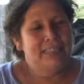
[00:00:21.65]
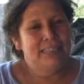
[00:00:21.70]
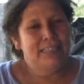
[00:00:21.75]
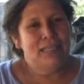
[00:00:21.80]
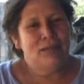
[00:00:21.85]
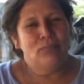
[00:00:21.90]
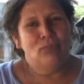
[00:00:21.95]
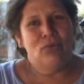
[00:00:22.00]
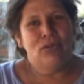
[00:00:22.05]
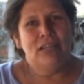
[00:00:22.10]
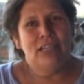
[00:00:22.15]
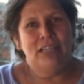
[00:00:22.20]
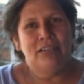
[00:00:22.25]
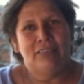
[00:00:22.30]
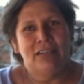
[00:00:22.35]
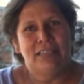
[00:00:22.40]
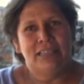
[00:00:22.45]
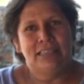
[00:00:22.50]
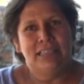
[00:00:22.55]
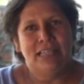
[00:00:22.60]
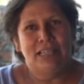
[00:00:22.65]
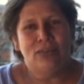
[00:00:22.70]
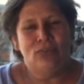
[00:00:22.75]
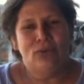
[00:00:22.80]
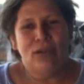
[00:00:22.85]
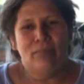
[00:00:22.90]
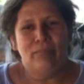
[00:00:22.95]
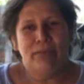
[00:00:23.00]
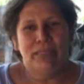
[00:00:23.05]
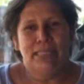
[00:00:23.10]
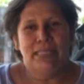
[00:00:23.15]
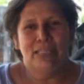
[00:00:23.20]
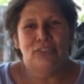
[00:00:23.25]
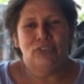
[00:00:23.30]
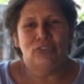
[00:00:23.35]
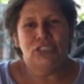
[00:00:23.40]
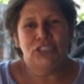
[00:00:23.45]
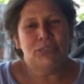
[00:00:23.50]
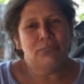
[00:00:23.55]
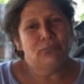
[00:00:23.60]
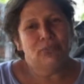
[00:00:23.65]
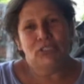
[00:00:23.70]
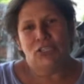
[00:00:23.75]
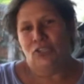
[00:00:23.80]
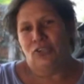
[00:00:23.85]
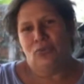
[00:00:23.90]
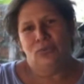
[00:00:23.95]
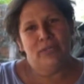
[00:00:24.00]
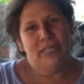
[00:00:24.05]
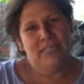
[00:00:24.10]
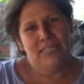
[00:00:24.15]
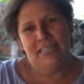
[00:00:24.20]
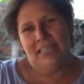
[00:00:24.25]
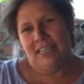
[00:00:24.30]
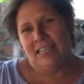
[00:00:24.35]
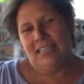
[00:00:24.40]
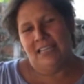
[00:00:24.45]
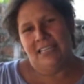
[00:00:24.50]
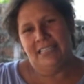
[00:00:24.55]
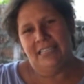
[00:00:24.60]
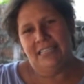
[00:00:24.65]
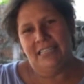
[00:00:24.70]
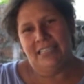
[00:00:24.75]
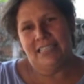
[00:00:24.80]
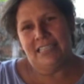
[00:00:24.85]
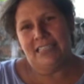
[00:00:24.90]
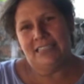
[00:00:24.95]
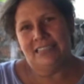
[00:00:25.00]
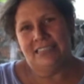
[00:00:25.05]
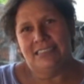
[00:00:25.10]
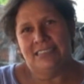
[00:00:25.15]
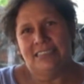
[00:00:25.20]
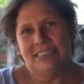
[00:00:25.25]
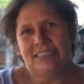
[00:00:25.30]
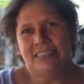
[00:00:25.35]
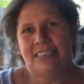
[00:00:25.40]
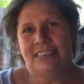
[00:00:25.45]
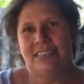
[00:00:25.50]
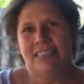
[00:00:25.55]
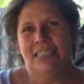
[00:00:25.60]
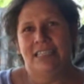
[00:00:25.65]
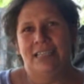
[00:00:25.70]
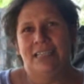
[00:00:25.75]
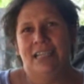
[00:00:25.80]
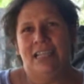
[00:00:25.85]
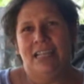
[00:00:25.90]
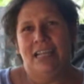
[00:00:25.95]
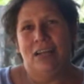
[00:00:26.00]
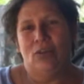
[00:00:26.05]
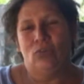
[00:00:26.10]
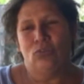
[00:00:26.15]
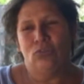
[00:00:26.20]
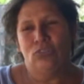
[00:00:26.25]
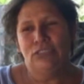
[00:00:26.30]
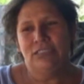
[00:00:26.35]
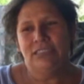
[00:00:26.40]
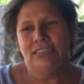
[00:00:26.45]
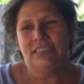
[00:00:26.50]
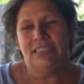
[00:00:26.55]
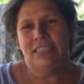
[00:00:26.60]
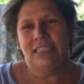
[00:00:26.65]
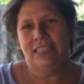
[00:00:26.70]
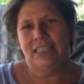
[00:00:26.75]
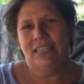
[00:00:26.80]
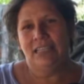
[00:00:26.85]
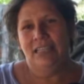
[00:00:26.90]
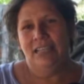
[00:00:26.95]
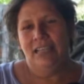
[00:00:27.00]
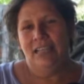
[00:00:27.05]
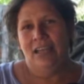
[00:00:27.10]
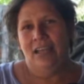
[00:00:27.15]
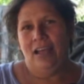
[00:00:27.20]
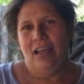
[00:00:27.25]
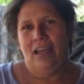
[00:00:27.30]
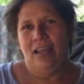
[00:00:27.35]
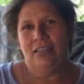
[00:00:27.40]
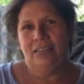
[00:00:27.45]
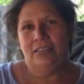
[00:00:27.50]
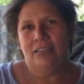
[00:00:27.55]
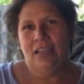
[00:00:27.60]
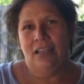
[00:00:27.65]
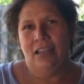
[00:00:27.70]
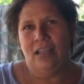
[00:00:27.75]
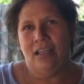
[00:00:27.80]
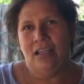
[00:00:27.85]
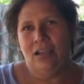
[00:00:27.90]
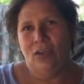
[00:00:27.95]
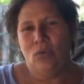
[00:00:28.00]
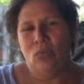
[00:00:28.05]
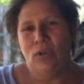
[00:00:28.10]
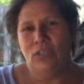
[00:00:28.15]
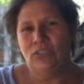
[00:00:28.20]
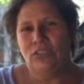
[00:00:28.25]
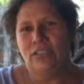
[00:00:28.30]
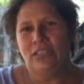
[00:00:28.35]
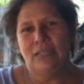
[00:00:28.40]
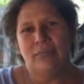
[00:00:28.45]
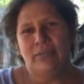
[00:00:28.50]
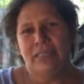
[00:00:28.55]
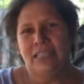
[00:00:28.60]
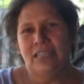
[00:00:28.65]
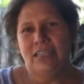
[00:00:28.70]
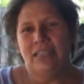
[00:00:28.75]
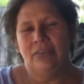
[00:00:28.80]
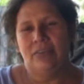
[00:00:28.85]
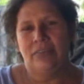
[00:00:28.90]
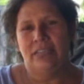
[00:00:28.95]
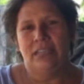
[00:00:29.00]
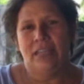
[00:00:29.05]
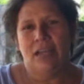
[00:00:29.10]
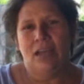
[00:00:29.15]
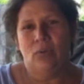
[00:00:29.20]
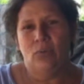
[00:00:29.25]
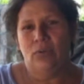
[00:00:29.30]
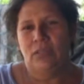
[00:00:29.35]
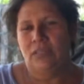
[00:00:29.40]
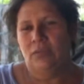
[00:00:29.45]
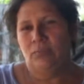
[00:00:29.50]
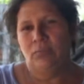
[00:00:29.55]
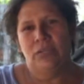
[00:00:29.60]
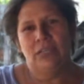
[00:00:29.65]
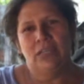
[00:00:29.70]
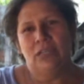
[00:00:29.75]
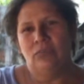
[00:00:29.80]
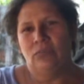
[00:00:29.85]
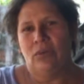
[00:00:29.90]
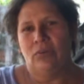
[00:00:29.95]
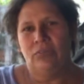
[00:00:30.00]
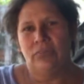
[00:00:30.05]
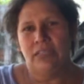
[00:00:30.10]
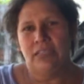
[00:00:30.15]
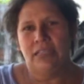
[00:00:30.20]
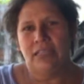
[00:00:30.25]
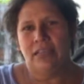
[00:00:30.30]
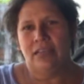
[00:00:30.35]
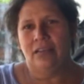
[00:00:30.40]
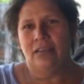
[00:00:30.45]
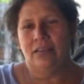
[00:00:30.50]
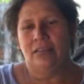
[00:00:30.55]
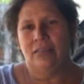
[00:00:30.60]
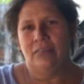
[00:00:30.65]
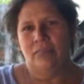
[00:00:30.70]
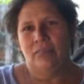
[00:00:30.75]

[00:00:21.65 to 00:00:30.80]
Teníamos que levantarlos a medianoche porque no venía en el día. De las 11 hasta las 4 de la mañana había agua, después ya no había.